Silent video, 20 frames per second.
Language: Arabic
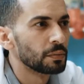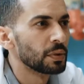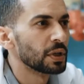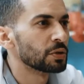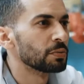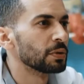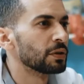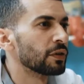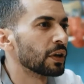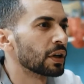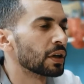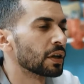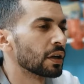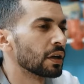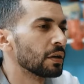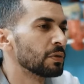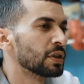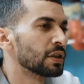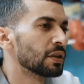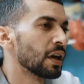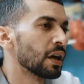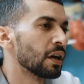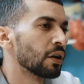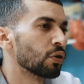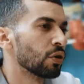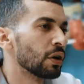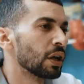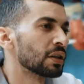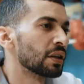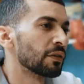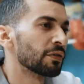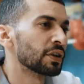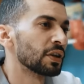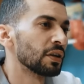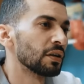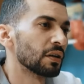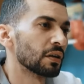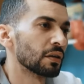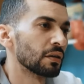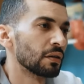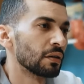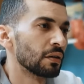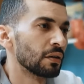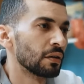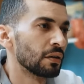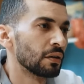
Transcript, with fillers: باش بتفكر هي مستاهلة كل التفكير